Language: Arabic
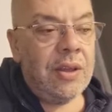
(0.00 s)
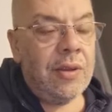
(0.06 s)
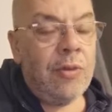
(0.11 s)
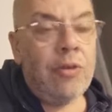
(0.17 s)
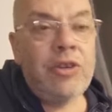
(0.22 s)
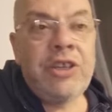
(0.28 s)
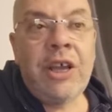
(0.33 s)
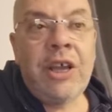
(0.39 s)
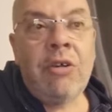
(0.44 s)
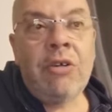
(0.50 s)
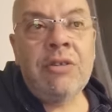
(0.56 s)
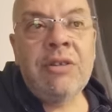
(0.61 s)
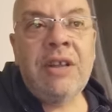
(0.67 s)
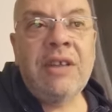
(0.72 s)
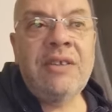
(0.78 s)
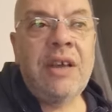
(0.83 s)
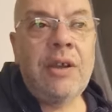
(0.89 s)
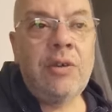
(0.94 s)
واش هي
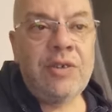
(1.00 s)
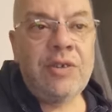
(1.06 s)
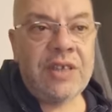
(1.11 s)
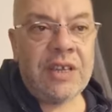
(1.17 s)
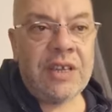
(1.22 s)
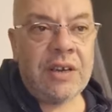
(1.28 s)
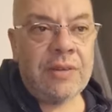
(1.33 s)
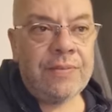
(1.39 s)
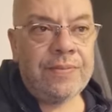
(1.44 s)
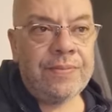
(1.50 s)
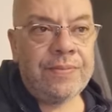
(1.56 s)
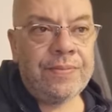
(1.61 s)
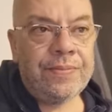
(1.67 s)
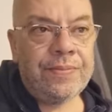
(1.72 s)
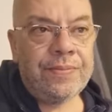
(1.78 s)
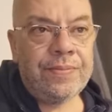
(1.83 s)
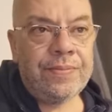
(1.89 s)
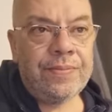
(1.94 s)
الخطه تاع روسيا
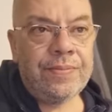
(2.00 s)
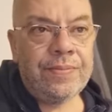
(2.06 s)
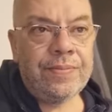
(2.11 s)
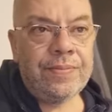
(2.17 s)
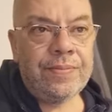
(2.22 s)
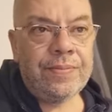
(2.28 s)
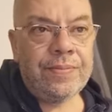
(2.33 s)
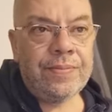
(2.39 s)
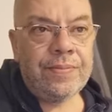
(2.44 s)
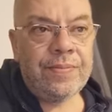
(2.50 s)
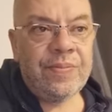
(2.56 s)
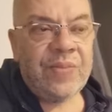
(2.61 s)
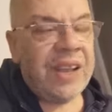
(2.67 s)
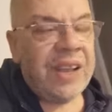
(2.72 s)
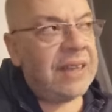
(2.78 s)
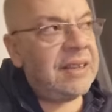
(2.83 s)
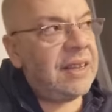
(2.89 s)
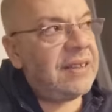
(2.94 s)

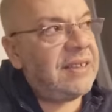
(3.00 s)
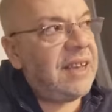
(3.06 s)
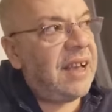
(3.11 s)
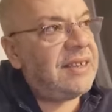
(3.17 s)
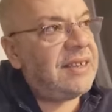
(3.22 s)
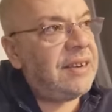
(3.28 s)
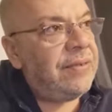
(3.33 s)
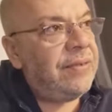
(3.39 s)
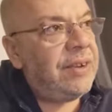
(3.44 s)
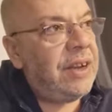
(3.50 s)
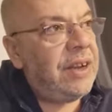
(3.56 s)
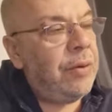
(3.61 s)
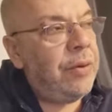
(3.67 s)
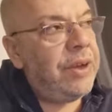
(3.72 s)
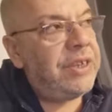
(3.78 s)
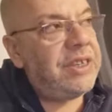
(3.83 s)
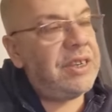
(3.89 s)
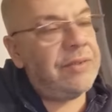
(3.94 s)
قاعده تحاصر في
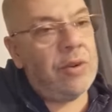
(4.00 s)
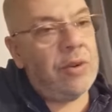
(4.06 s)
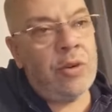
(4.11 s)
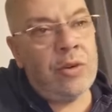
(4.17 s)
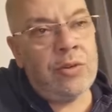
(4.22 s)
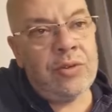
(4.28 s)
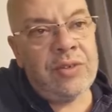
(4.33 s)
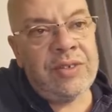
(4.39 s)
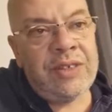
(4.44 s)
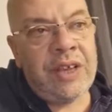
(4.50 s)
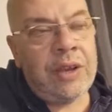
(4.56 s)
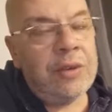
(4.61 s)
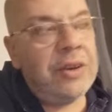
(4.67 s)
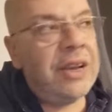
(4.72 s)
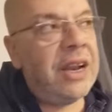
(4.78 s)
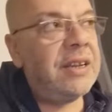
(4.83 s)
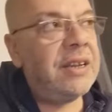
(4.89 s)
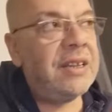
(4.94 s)
الحواشي في الحدود نتاع
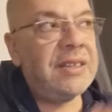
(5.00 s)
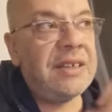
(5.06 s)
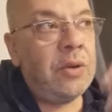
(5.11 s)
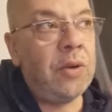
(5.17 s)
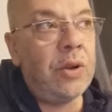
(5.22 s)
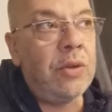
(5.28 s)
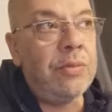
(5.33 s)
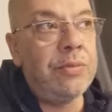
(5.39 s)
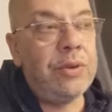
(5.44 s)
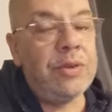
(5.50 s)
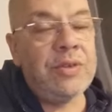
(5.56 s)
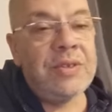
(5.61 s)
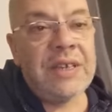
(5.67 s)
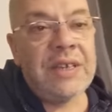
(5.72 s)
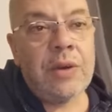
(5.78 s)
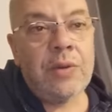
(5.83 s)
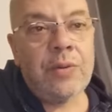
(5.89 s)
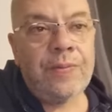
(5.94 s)
اوكرانيا سي كوا لو بوت
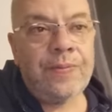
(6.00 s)
نتاعو